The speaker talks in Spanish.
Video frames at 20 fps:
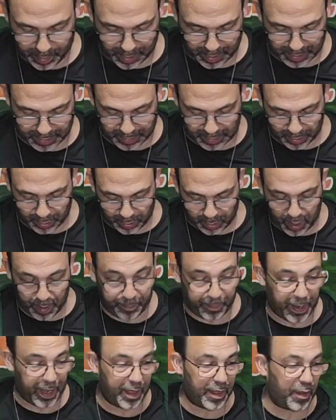Estando de
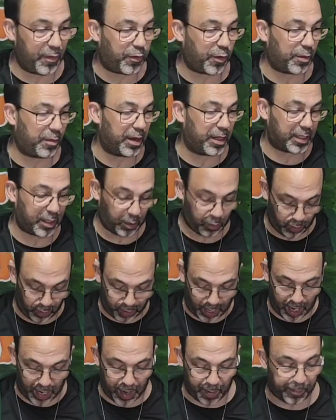pie de forma segura,